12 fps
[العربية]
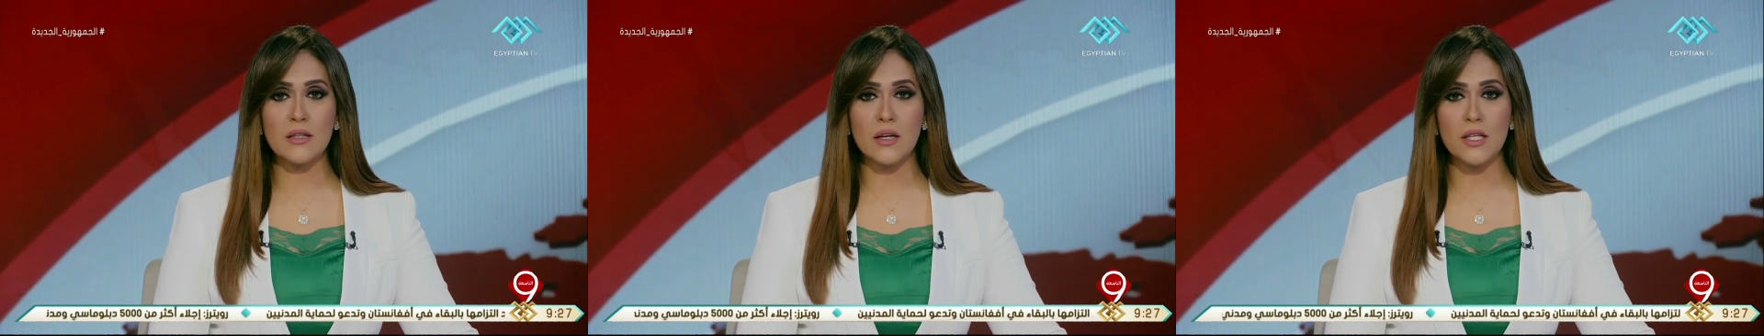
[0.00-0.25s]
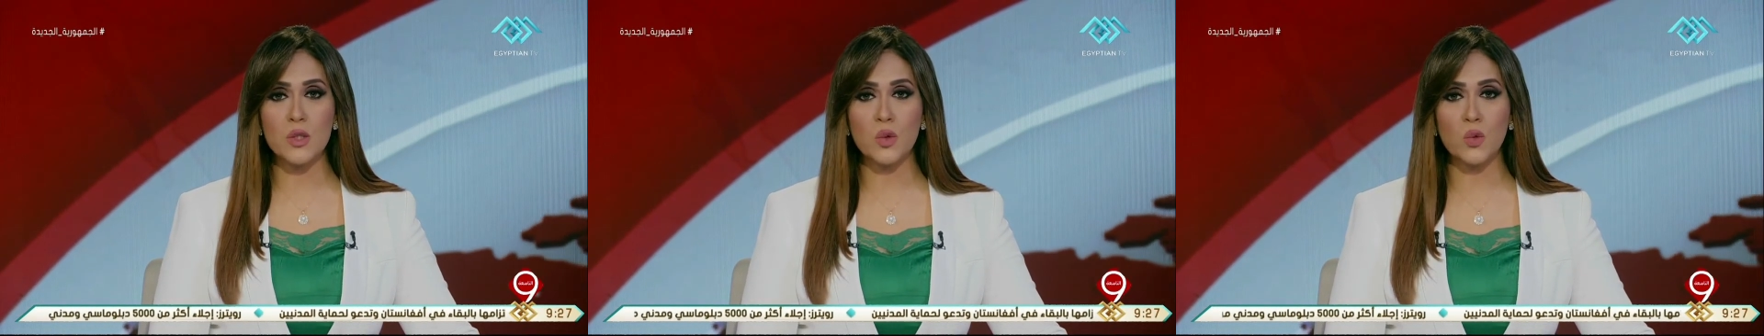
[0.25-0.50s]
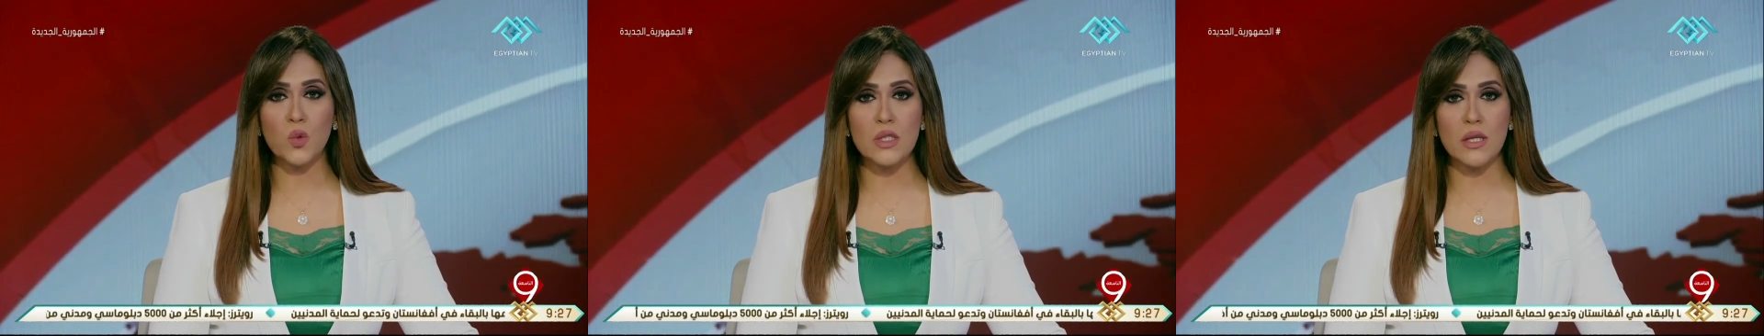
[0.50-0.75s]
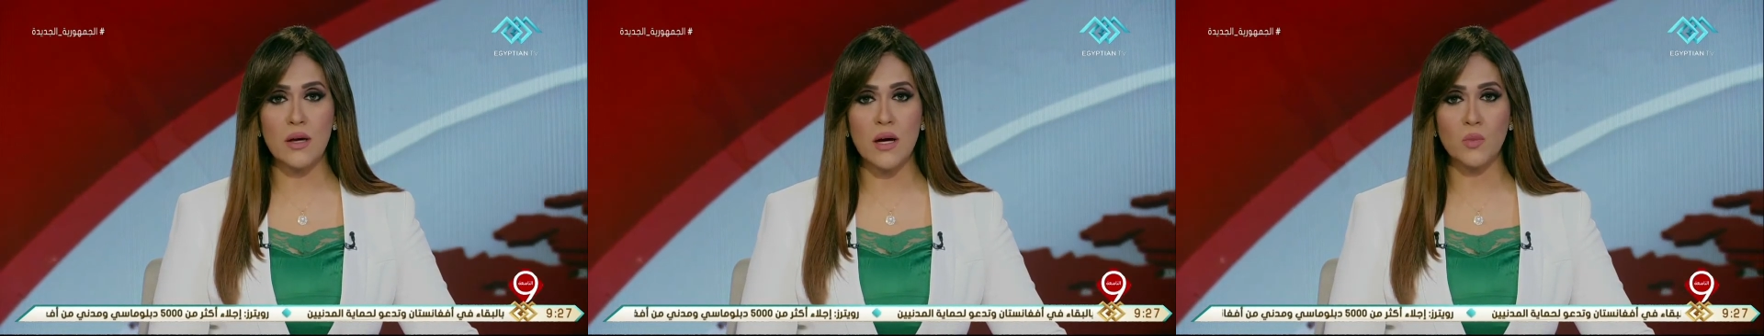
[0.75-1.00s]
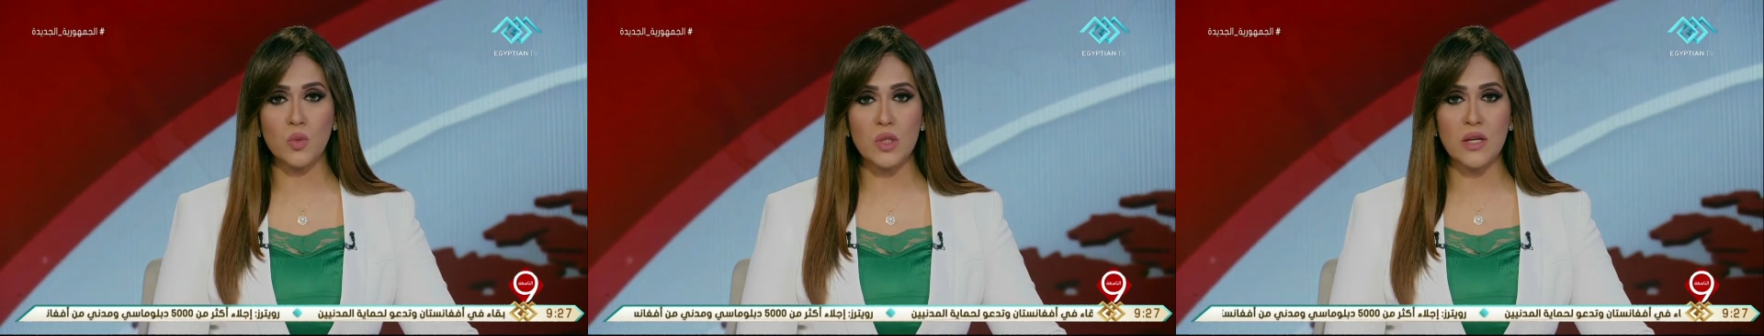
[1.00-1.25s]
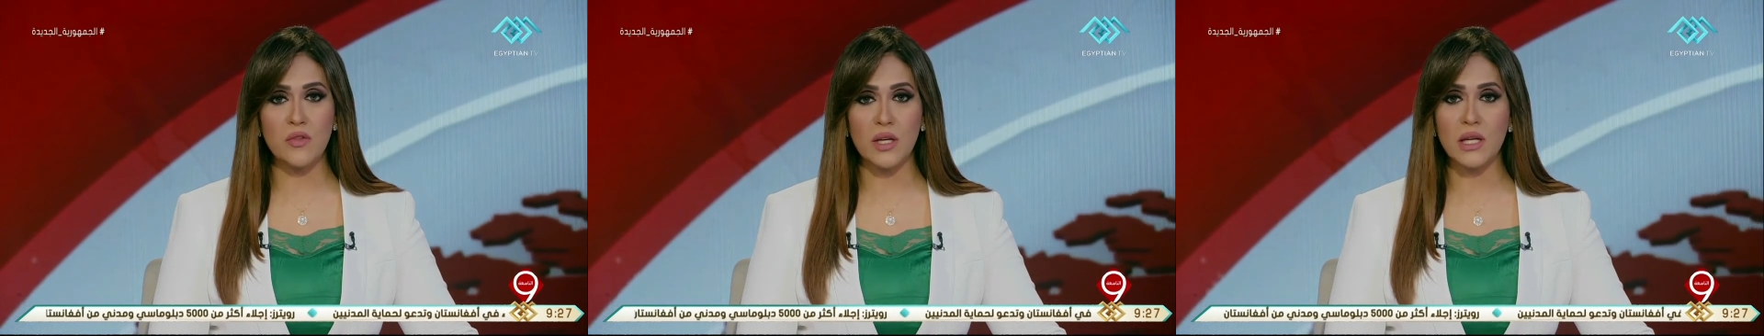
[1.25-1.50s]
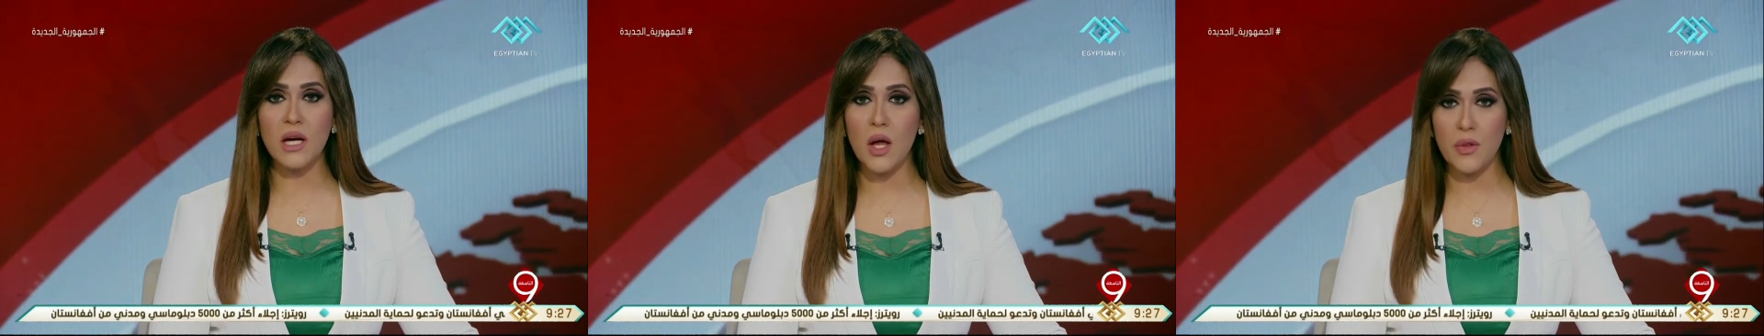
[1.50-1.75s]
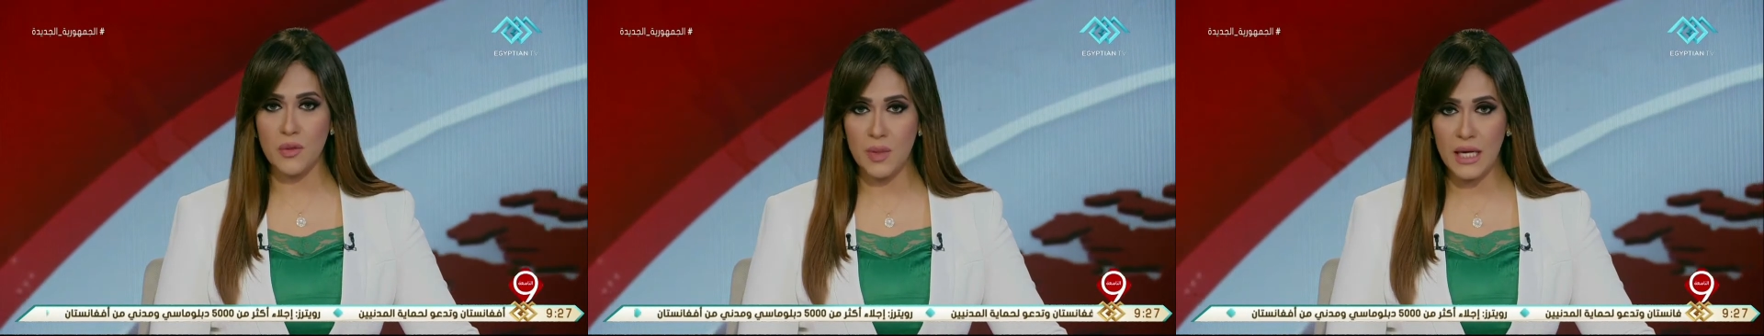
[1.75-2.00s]
رئيس الوزراء مصطفى
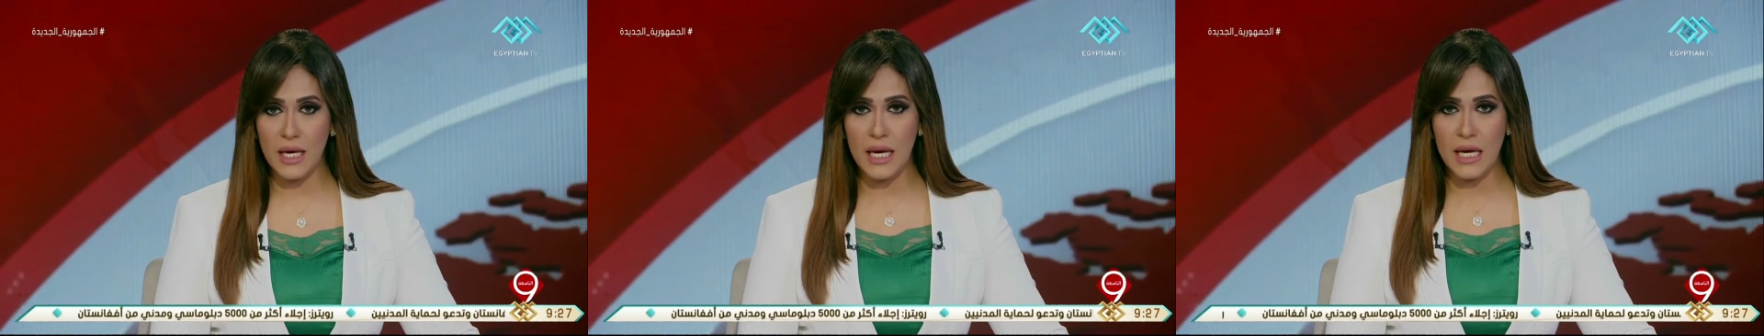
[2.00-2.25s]
الكاظمي